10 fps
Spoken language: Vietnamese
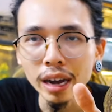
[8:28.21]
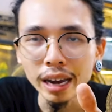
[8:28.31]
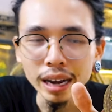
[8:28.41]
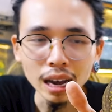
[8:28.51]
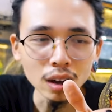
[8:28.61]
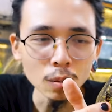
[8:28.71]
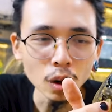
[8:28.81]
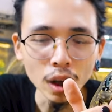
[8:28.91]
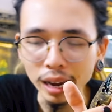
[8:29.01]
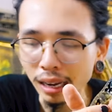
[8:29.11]
Con này là có
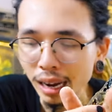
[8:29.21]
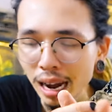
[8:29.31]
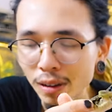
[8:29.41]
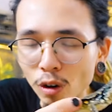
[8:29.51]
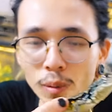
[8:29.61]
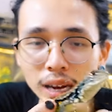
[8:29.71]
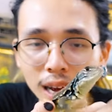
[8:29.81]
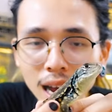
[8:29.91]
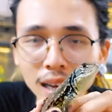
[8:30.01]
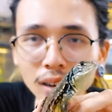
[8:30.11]
một loại khá là phổ
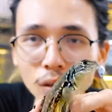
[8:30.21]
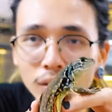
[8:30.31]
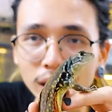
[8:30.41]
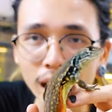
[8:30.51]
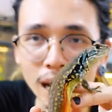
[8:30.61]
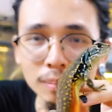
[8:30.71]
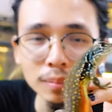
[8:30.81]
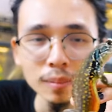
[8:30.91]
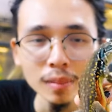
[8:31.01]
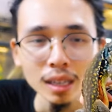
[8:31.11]
biến khác của Việt
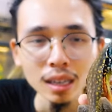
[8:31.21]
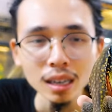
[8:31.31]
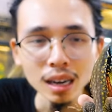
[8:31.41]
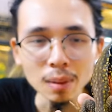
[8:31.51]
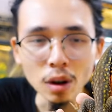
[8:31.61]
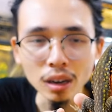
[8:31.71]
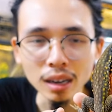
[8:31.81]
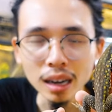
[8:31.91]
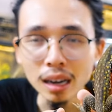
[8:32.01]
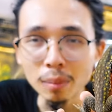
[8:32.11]
Nam, là
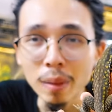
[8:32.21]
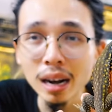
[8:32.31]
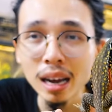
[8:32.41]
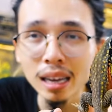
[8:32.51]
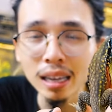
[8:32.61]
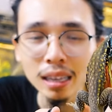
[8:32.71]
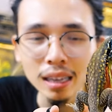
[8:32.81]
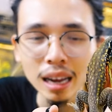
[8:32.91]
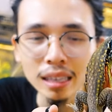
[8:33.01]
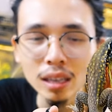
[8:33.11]
bọn Benley,
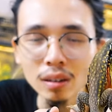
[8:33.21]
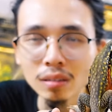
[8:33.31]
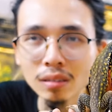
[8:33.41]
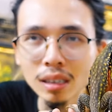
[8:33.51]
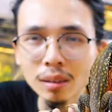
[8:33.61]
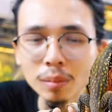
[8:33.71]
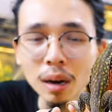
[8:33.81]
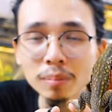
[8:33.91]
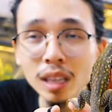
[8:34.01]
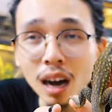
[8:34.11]
là nhông
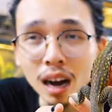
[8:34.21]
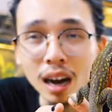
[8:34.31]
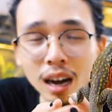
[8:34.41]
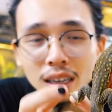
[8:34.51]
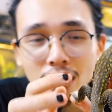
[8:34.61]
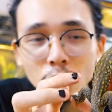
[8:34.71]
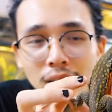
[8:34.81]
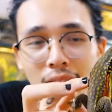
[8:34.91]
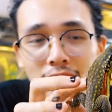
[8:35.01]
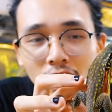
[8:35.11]
bướm thường,
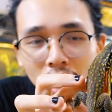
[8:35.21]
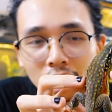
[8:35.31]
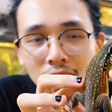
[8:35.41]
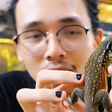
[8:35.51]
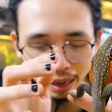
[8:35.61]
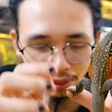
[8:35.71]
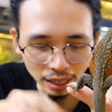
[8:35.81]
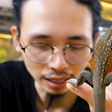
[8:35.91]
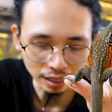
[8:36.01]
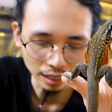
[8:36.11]
nhông cát thường. Thế em
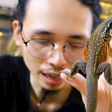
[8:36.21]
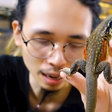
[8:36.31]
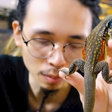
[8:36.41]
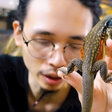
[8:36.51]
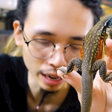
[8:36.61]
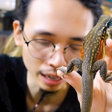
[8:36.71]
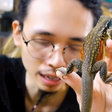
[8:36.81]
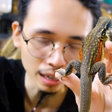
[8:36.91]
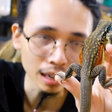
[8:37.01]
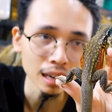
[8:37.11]
có thể nhìn thấy là bọn
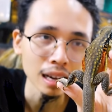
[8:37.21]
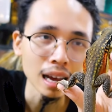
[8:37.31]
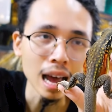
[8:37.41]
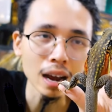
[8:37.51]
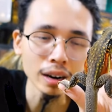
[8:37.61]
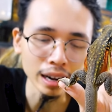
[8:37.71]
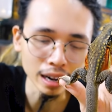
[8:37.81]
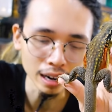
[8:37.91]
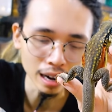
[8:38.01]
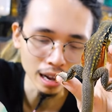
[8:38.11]
này, hai con
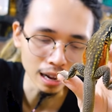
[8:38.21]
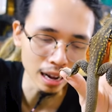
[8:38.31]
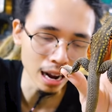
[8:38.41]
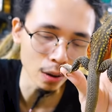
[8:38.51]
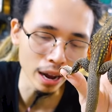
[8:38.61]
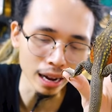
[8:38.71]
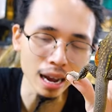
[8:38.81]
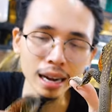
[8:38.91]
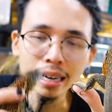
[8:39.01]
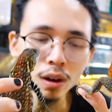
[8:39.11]
này là hai loài
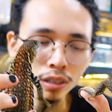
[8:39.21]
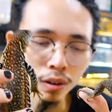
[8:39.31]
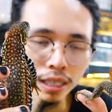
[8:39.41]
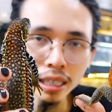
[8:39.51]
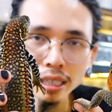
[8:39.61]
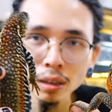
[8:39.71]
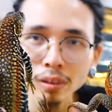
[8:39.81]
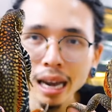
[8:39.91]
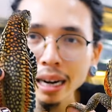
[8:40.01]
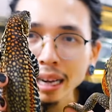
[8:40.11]
khác hẳn nhau trong cái chi
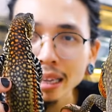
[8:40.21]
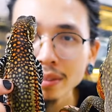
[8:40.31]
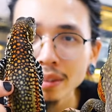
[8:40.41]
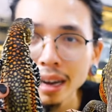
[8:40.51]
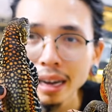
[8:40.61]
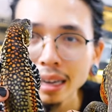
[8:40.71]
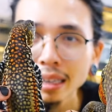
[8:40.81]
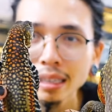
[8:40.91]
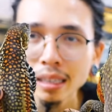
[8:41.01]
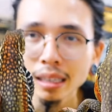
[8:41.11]
nhông cát đấy, và
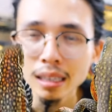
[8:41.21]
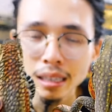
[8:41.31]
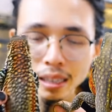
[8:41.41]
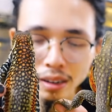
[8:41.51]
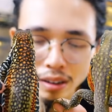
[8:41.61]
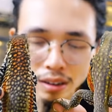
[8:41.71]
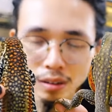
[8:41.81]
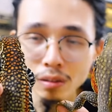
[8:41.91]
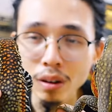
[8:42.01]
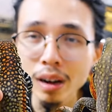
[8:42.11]
nó
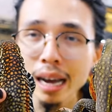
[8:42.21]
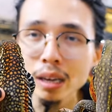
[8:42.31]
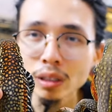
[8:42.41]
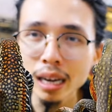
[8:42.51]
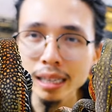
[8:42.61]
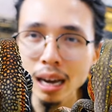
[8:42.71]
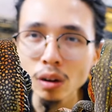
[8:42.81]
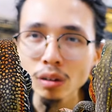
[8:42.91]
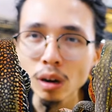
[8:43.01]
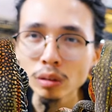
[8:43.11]
cũng có khá nhiều thứ khác
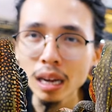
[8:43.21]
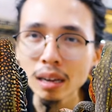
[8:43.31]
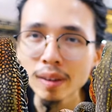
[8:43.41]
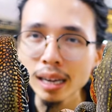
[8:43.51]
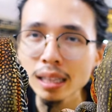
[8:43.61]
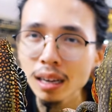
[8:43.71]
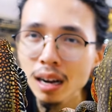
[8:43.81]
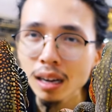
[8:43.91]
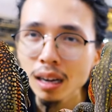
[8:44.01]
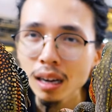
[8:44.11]
nhau. Đầu tiên là về kích
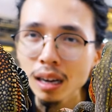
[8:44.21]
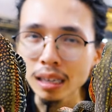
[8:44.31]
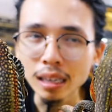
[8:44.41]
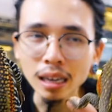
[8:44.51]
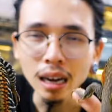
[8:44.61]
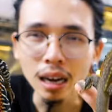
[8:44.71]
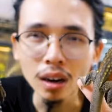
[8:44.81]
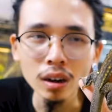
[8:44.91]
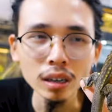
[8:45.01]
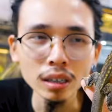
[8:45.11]
thước, thì
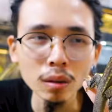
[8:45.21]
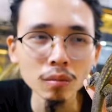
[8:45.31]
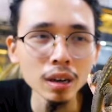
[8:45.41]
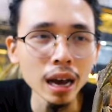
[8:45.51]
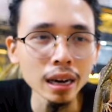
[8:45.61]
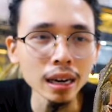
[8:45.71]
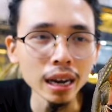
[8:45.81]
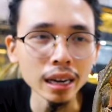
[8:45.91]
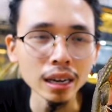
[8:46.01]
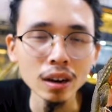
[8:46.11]
con nhông cát
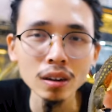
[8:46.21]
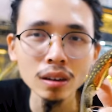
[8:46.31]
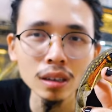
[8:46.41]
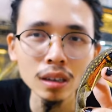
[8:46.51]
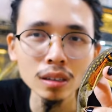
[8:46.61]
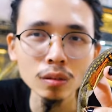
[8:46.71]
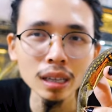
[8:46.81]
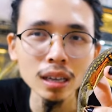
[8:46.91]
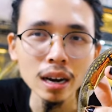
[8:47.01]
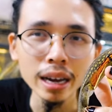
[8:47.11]
này con nhông
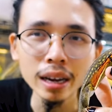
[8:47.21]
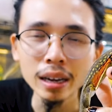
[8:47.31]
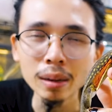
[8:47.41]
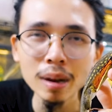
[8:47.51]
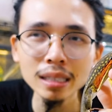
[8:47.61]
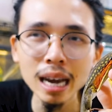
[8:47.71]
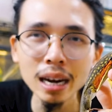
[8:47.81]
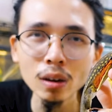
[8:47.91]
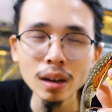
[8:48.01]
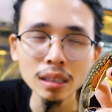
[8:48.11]
cát thường này mắc
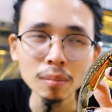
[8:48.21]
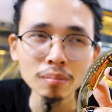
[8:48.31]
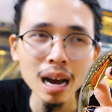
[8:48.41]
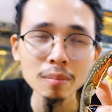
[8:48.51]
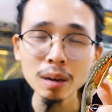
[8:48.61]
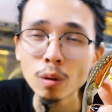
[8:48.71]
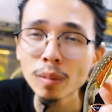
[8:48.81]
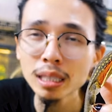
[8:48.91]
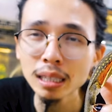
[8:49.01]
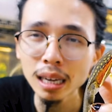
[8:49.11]
size nó khoảng tầm
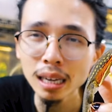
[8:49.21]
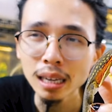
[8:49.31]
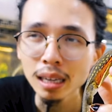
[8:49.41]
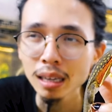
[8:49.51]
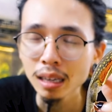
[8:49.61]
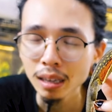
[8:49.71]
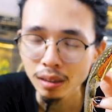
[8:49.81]
30-40 cm.